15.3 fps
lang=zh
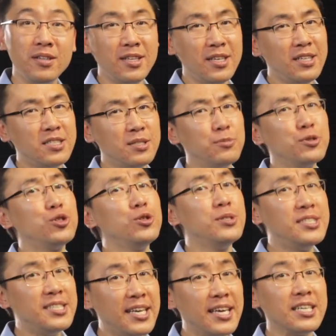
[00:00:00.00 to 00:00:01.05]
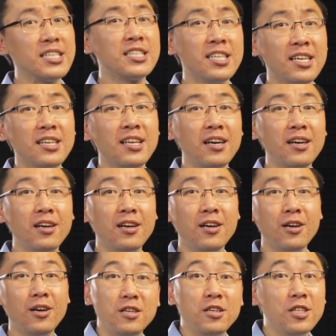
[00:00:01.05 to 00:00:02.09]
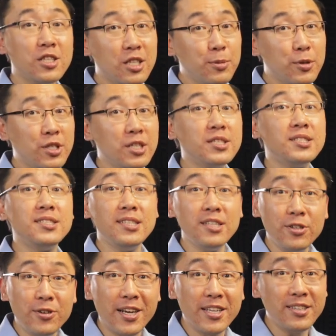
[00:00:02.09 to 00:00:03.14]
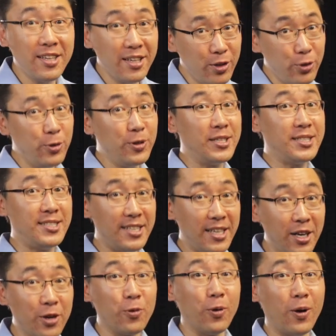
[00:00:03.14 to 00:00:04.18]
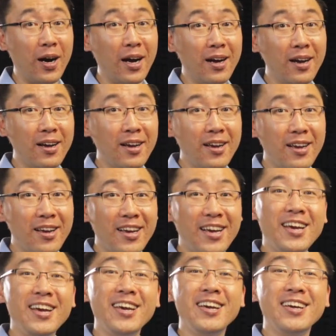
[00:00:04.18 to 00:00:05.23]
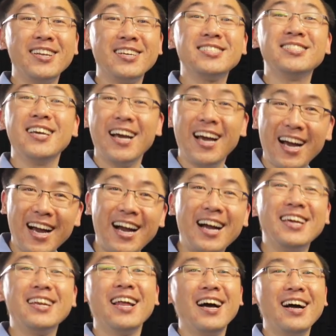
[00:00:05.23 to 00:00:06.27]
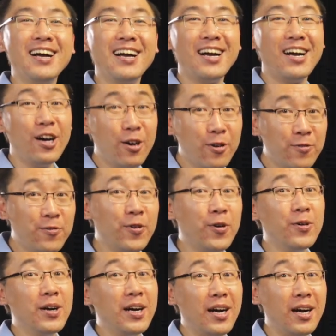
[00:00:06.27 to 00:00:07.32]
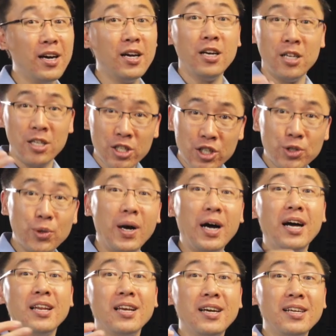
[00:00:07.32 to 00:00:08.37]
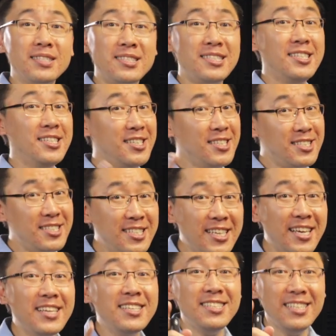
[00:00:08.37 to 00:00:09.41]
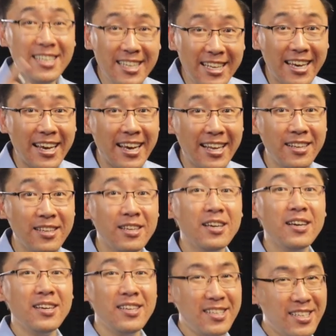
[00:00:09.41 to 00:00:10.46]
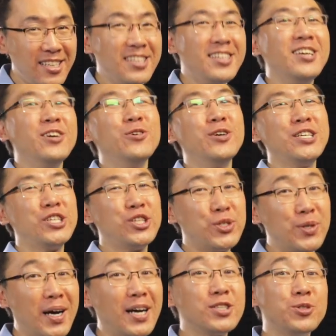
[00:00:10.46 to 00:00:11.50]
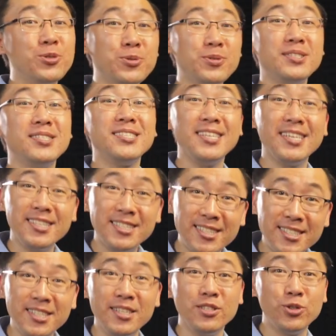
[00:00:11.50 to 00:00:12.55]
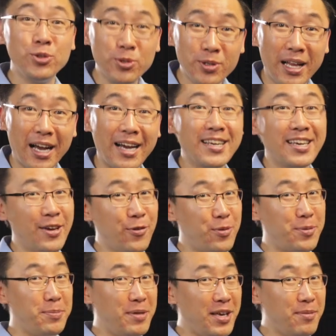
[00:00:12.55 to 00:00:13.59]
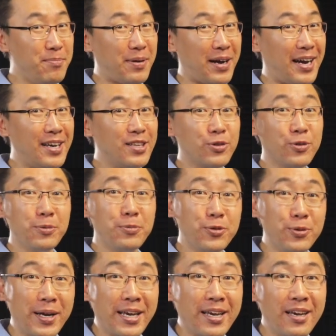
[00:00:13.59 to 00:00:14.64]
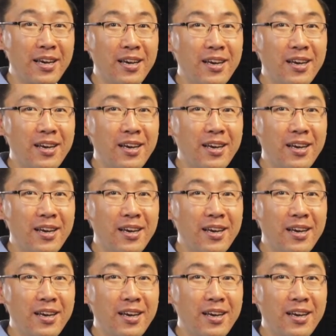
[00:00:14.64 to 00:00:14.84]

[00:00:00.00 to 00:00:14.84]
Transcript: 你怎么去解释了？是不是自然定律的结果啊？哎，那些海浪啊、风啊，刷了几千亿年，一定会刷出这些字出来给我们明白，对不对？